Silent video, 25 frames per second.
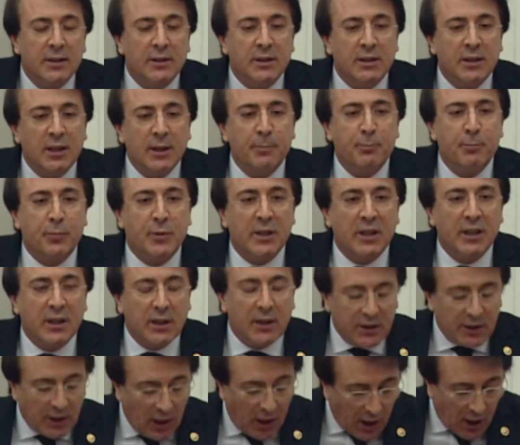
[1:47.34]
tıpkı
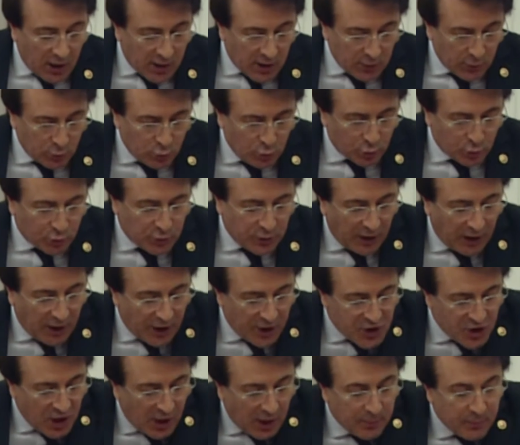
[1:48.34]
yarın
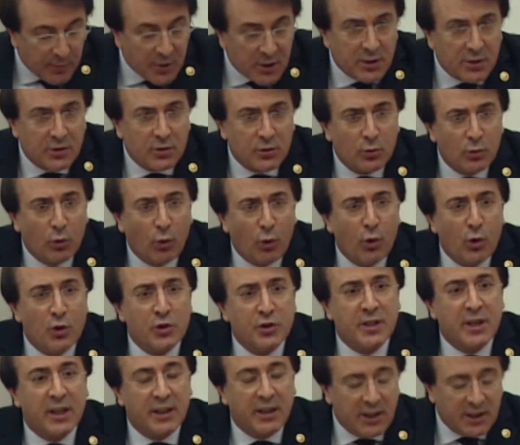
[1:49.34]
kutlayacağımız
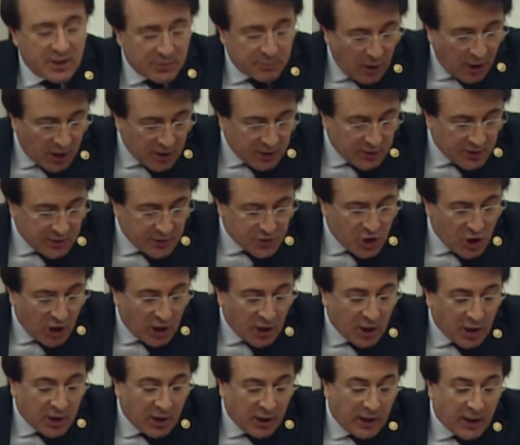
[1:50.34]
18 Mart
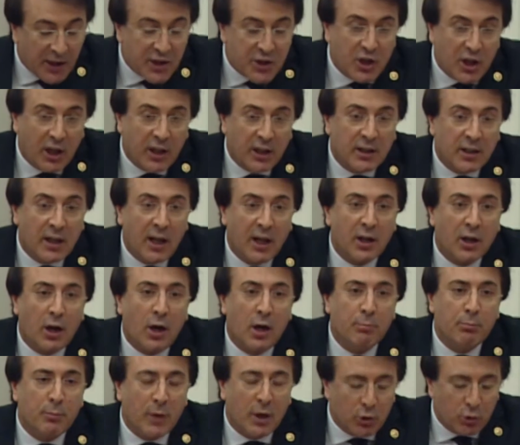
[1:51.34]
Çanakkale şehitlerini
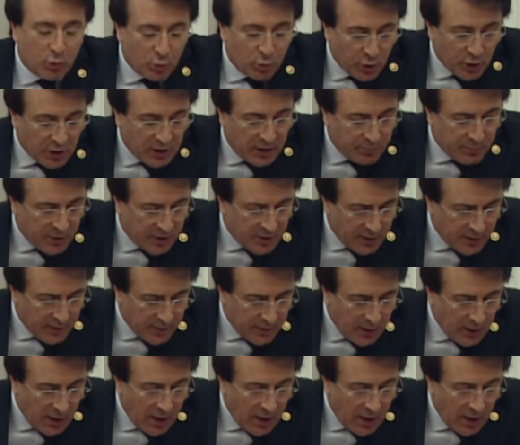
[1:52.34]
anma günü gibi